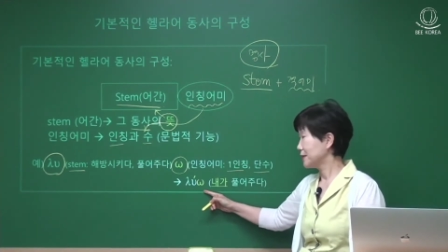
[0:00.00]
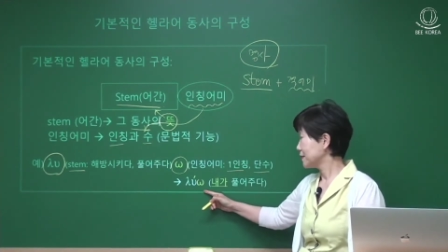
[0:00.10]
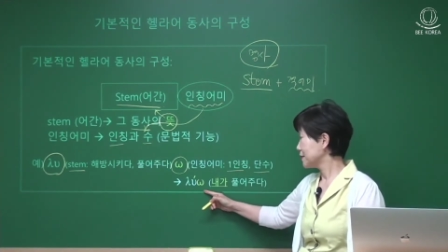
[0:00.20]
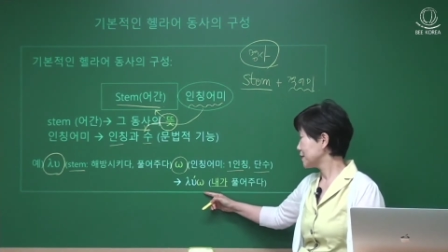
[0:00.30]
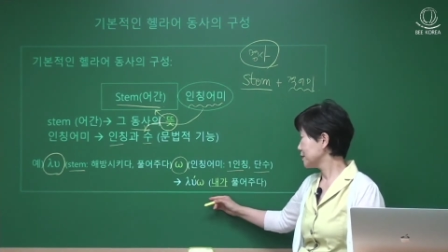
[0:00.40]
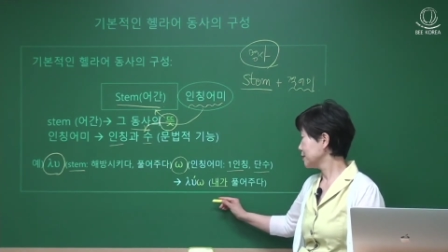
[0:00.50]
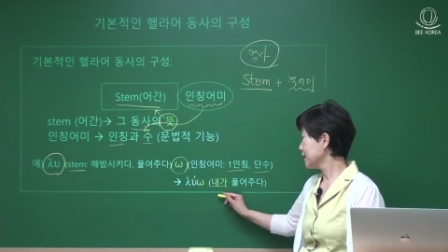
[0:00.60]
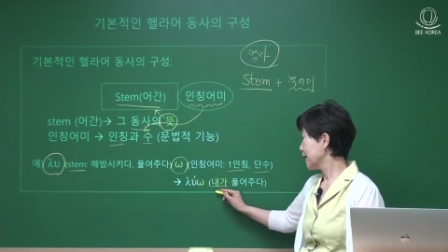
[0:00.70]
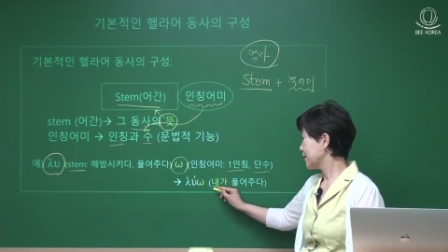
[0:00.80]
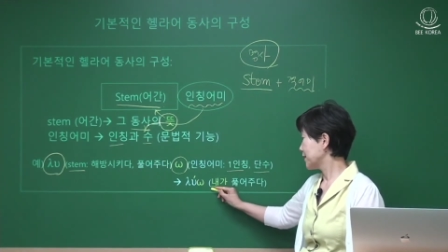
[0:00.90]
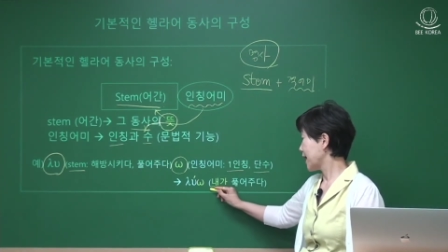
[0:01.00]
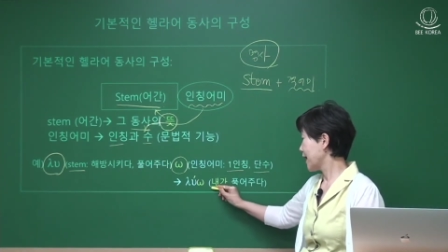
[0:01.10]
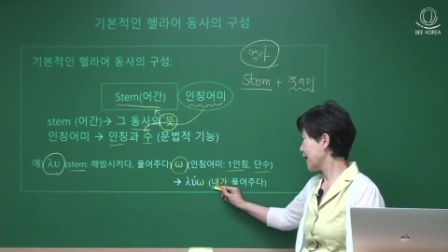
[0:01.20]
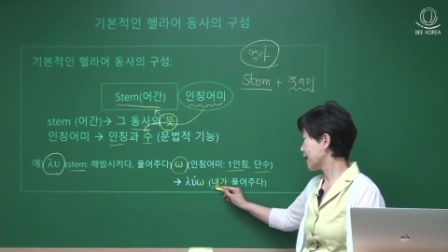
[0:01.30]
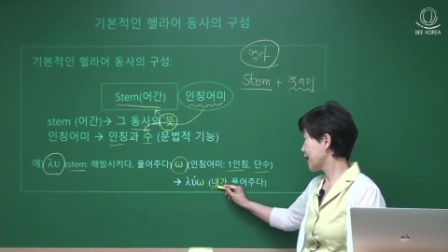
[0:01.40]
뜻은
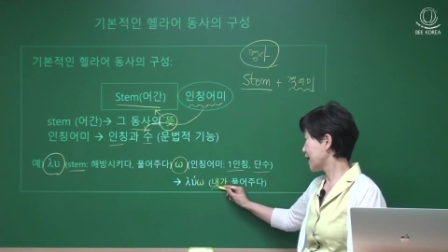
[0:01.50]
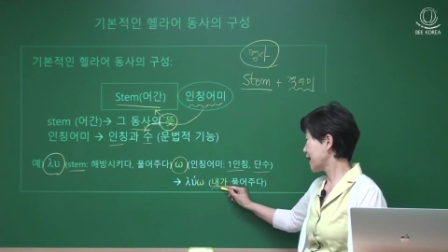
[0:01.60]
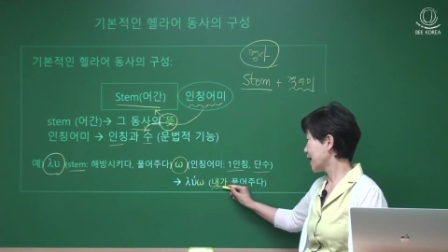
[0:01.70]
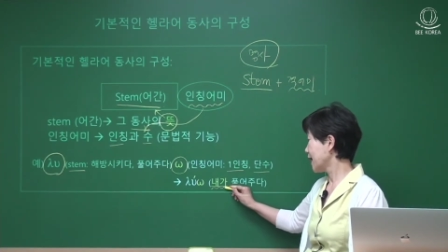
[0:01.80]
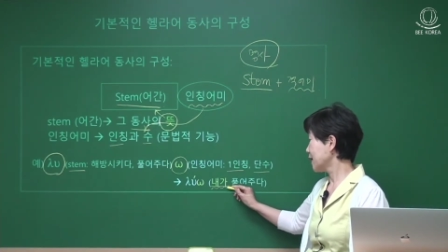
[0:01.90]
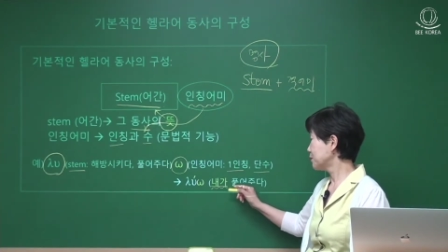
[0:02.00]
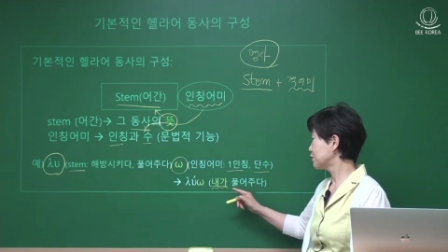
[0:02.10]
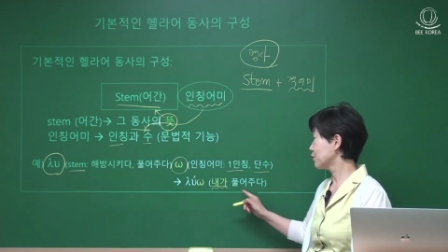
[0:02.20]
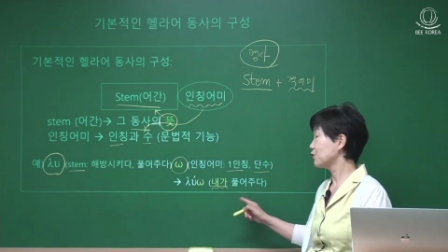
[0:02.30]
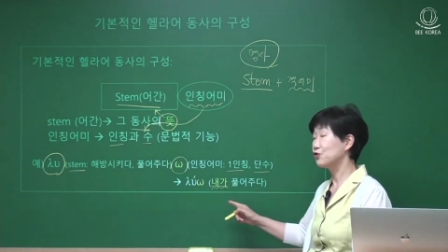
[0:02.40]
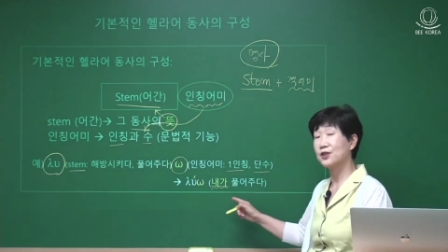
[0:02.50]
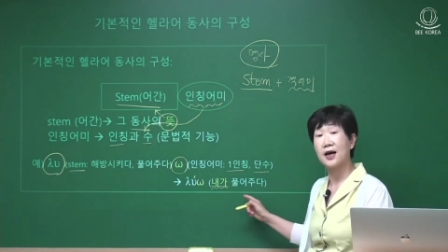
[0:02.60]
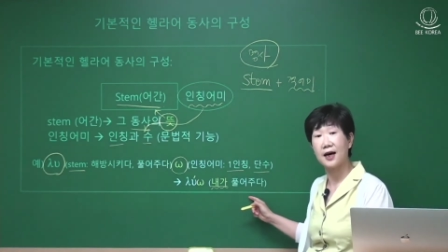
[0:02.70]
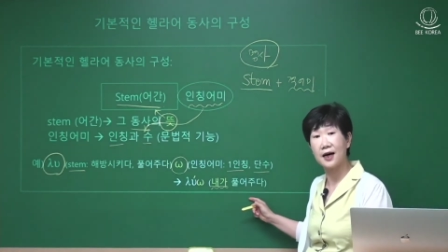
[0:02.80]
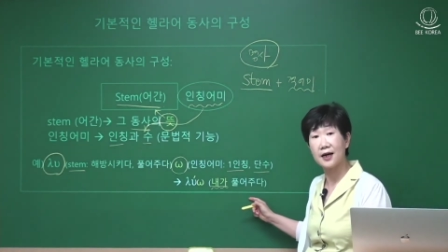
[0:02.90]
내가
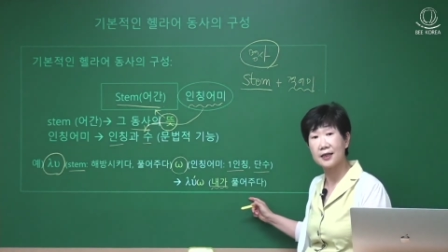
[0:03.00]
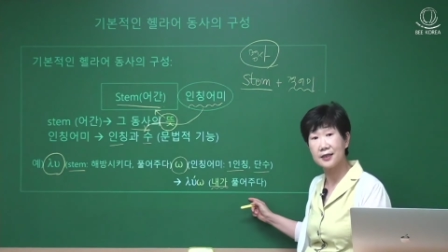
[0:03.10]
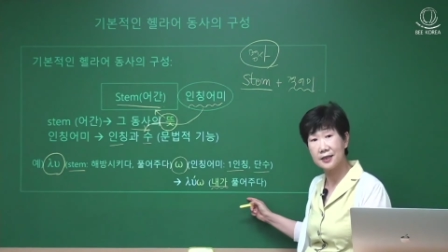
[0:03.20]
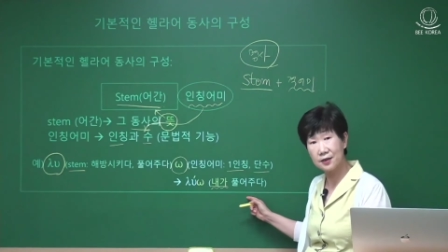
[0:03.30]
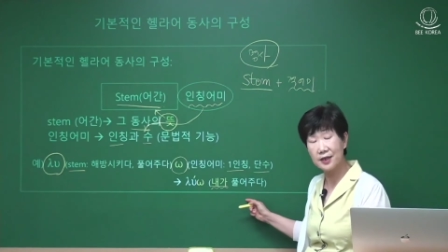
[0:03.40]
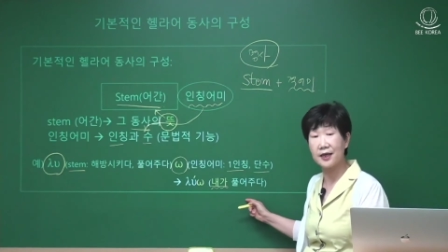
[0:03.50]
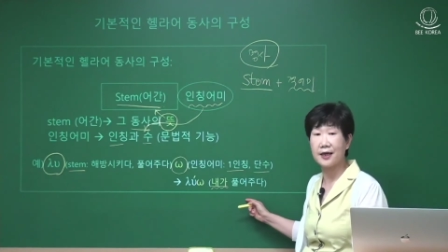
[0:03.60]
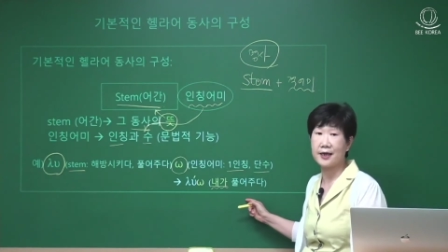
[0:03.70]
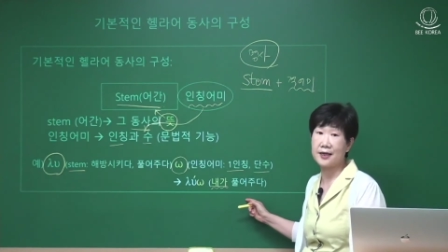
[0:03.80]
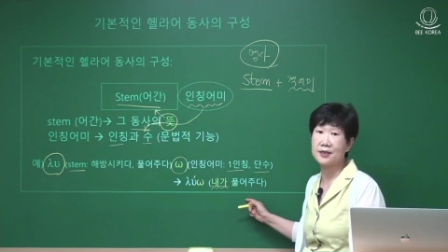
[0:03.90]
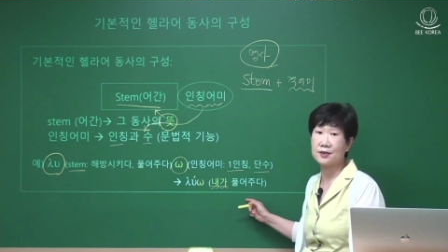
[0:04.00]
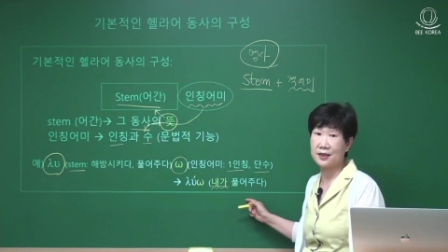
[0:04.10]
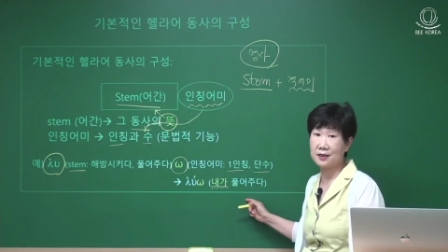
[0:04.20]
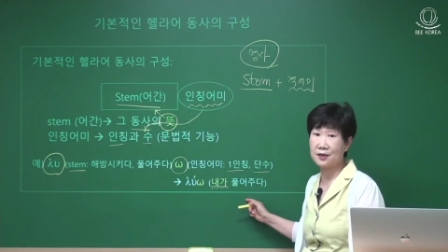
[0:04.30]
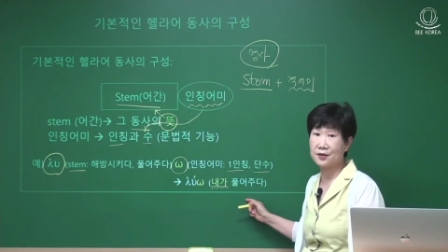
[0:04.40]
풀어주다 이렇게 해석을
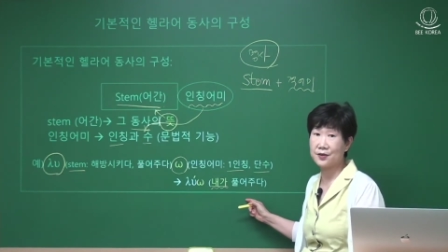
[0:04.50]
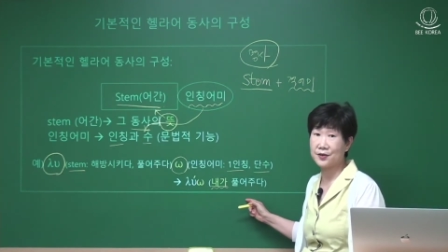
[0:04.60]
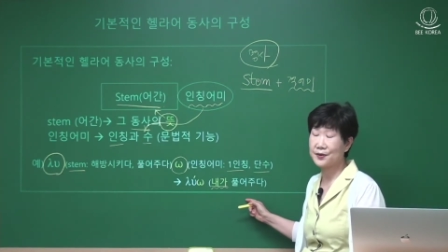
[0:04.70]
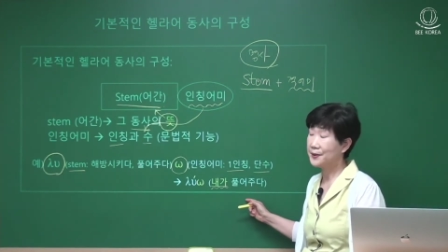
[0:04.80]
한다는 거죠.